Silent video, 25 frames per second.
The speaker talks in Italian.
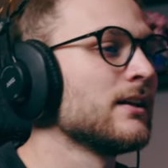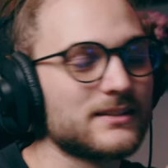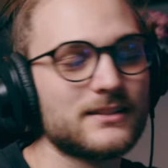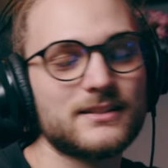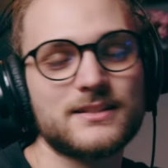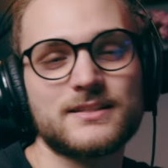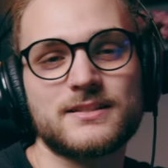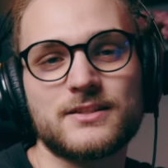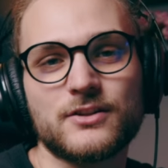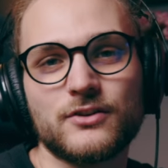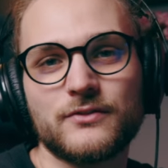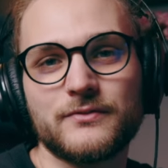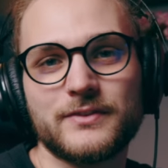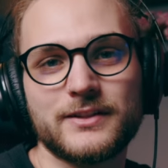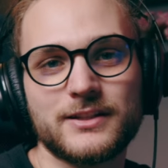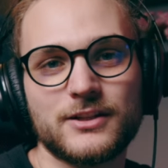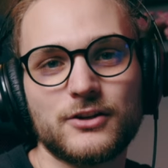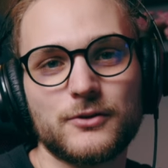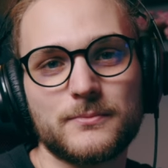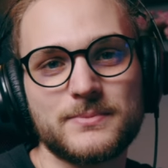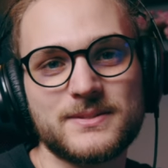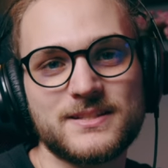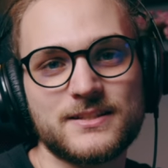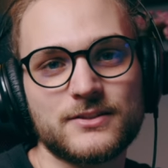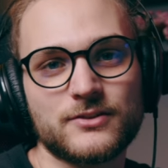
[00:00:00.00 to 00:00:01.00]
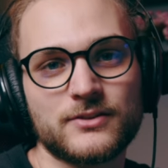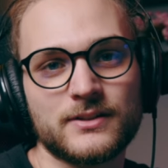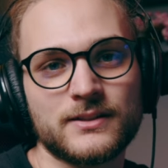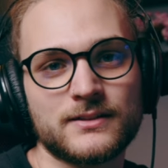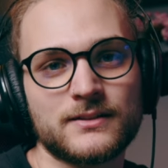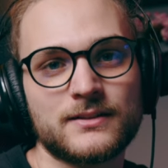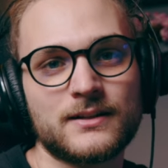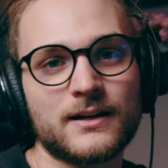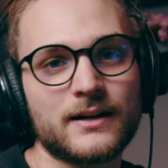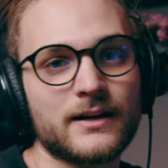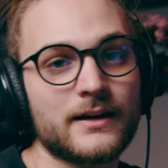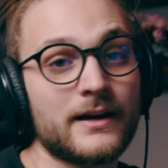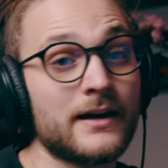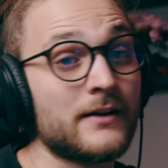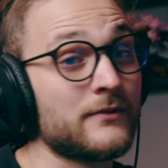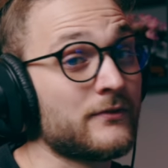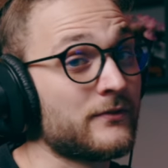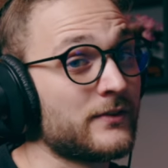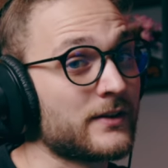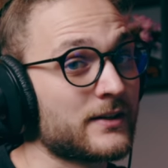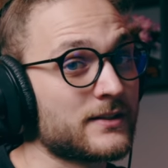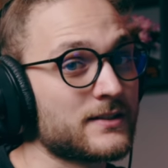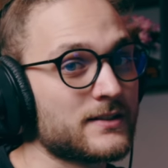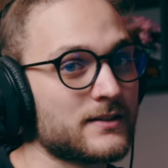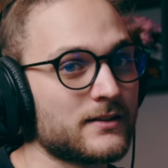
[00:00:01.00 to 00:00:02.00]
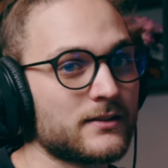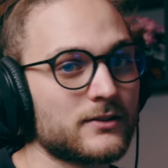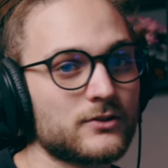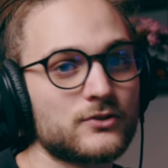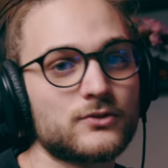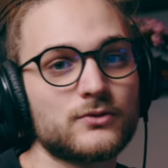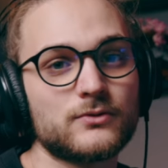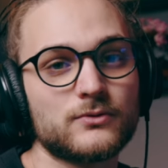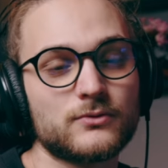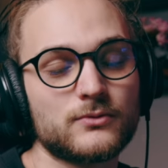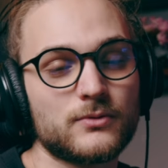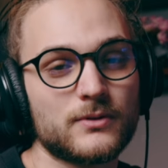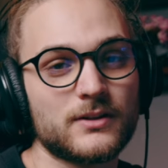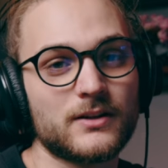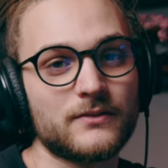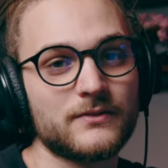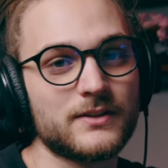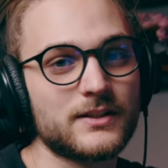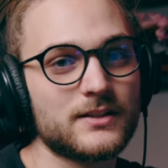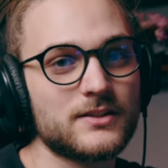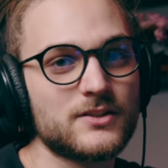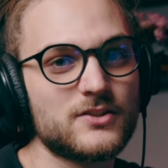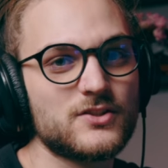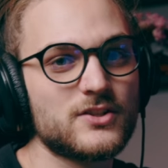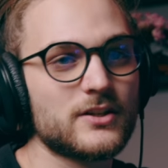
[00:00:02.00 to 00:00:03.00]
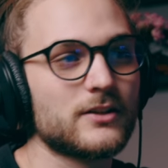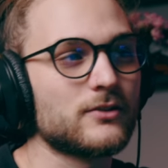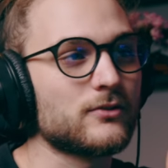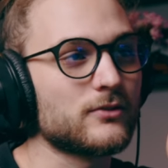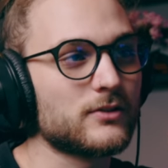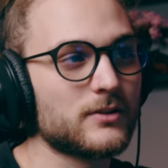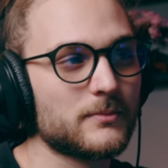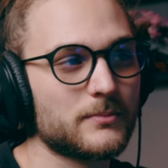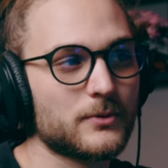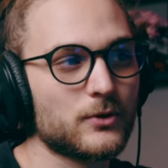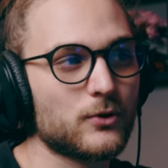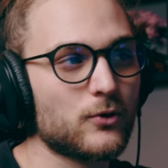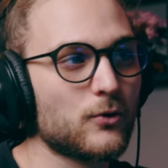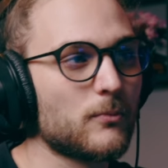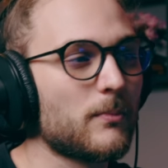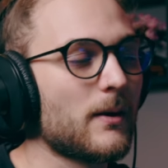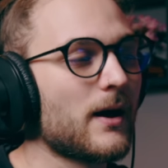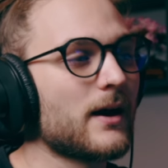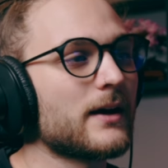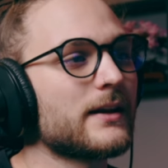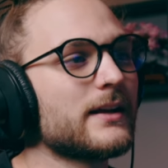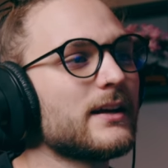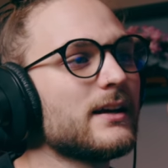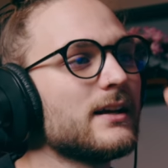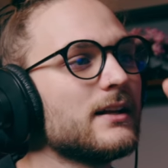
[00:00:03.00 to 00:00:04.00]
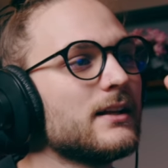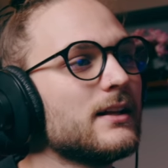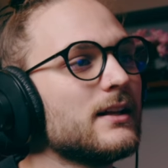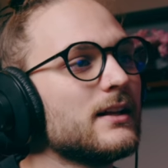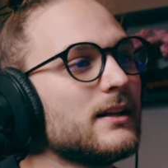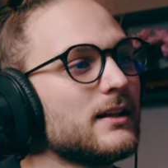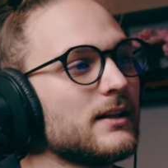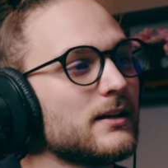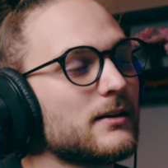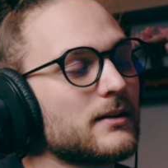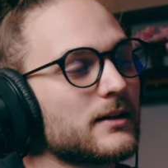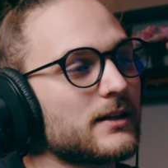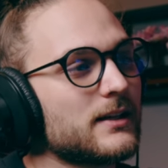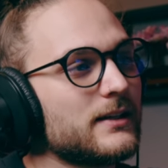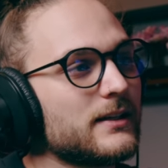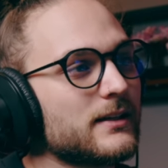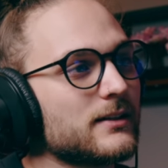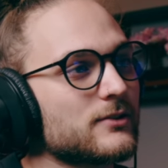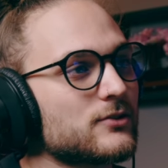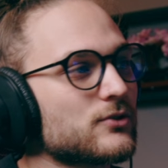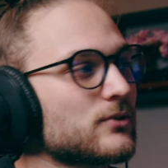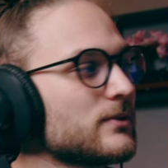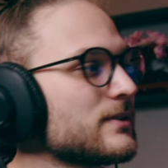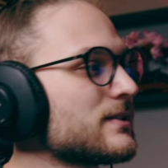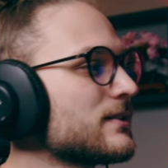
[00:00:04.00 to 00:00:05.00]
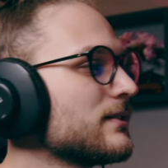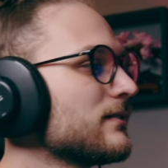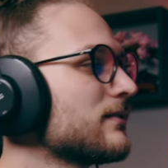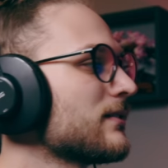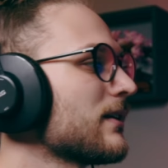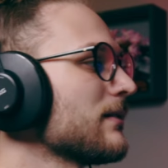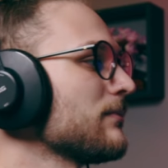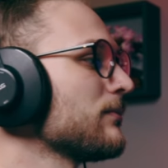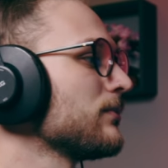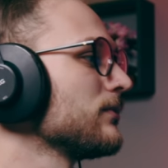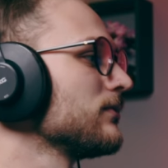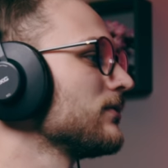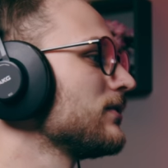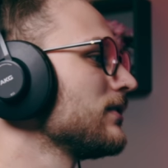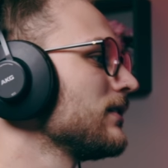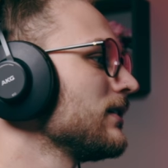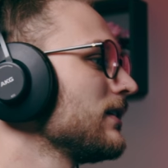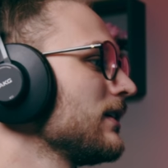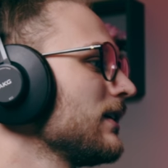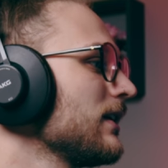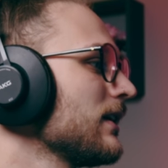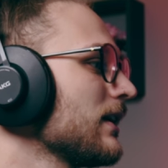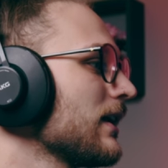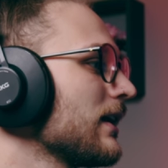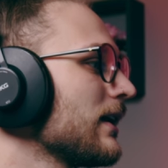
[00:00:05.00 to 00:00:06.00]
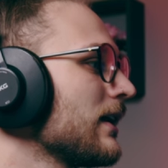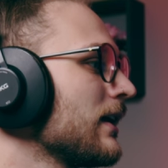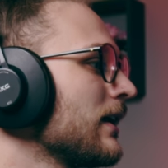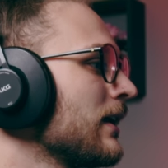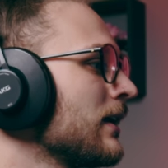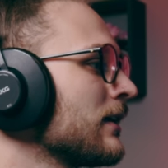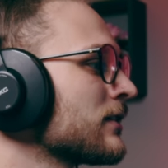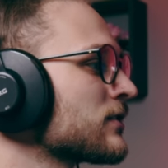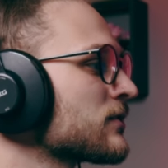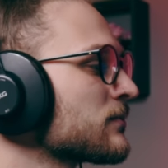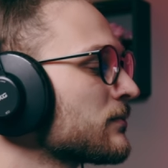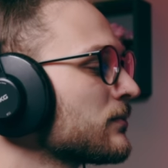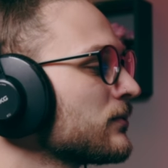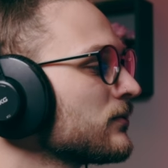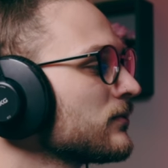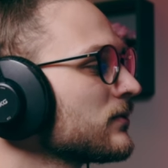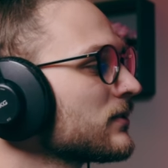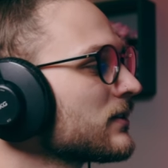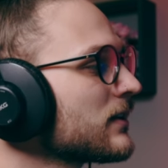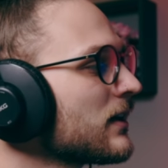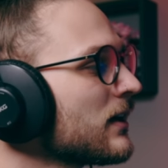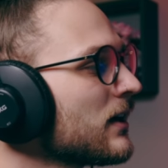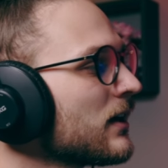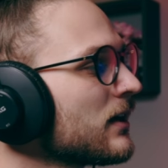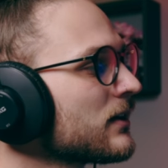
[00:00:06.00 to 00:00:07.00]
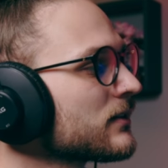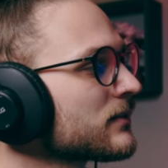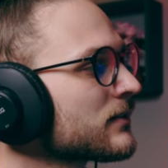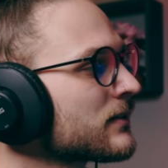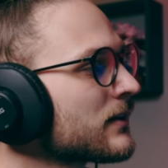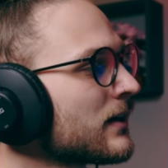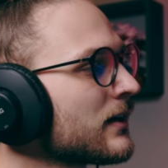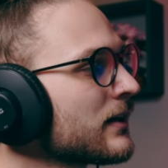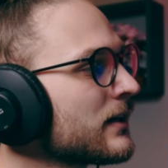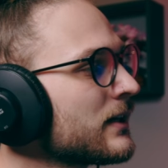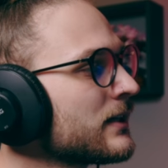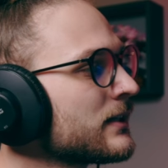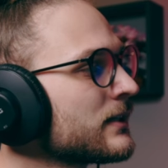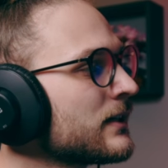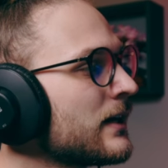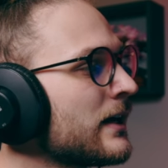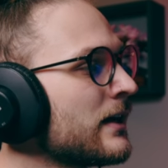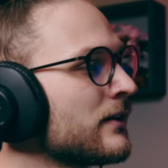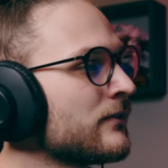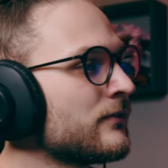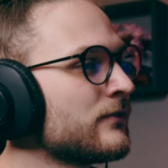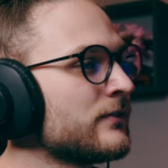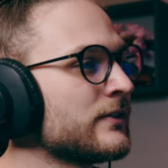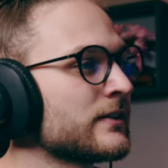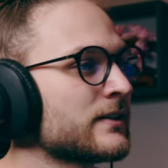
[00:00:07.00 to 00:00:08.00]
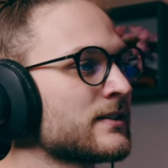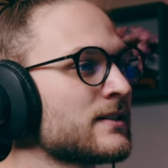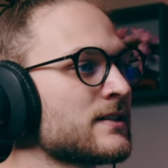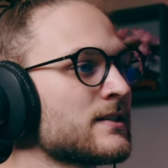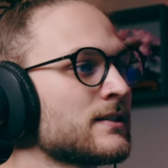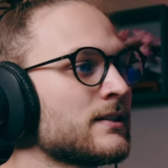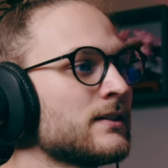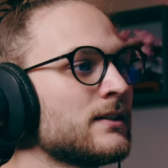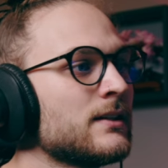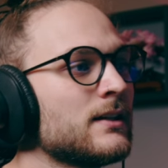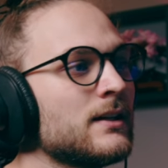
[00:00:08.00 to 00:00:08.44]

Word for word: Se non vedi l'opzione Track FX sul tuo DaVinci non ti preoccupare, clicca su questi tre puntini e spunta Track FX.